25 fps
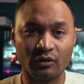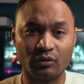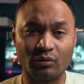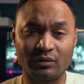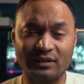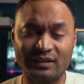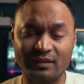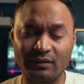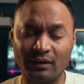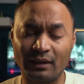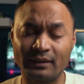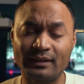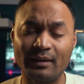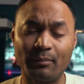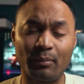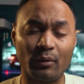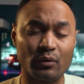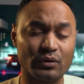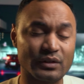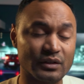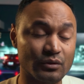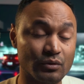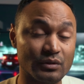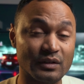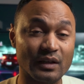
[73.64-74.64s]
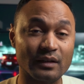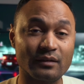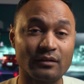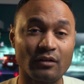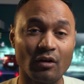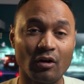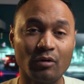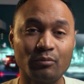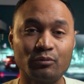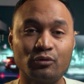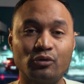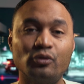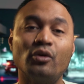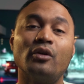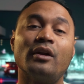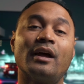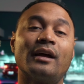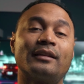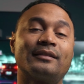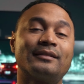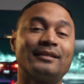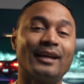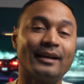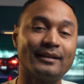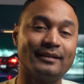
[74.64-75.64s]
donc cela dépend aussi du setup, de la
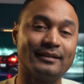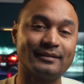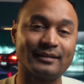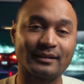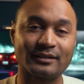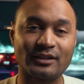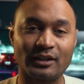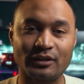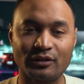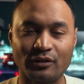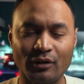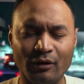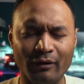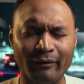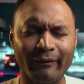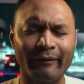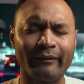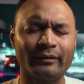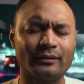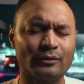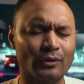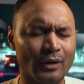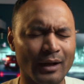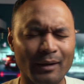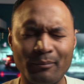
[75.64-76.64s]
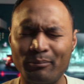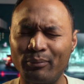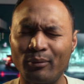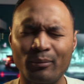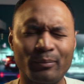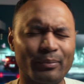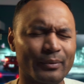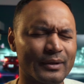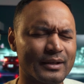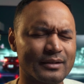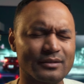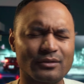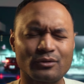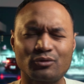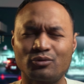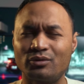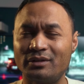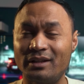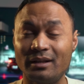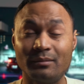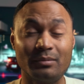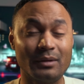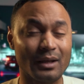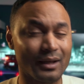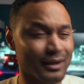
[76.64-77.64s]
taille des injecteurs, de la pompe à essence, du
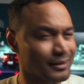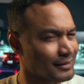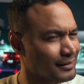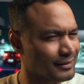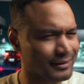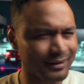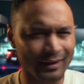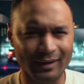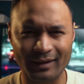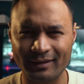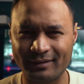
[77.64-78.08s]
débit, etc.